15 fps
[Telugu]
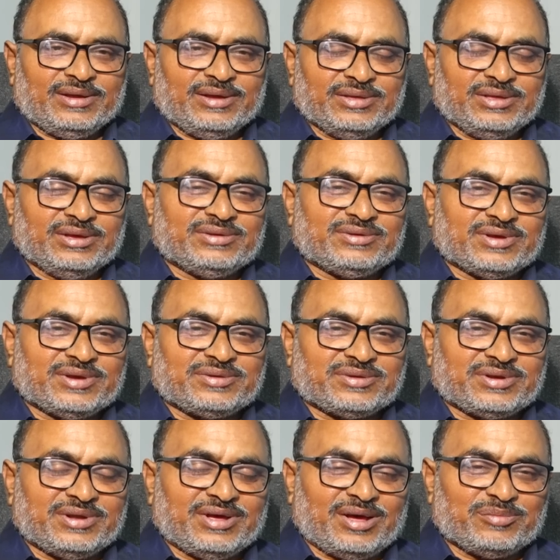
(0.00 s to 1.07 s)
ఇది
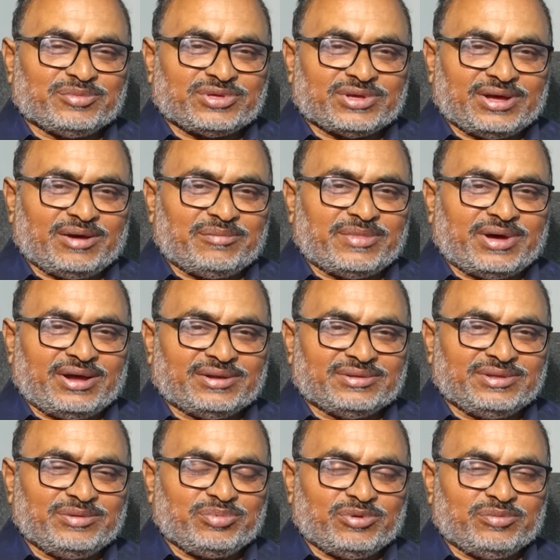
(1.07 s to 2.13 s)
చర్చనీయాంశంగా
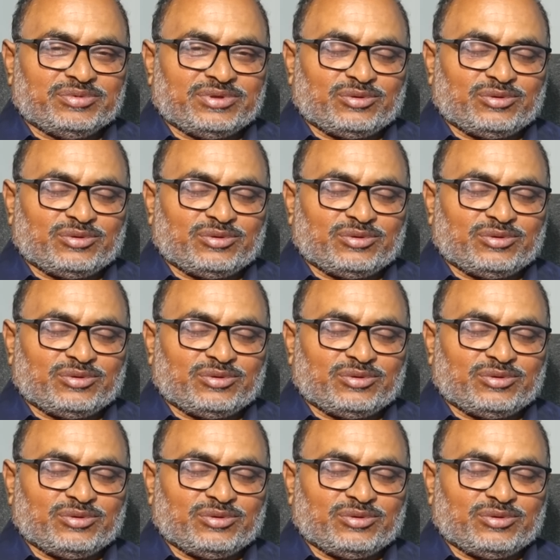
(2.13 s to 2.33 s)
మారింది ఇప్పుడు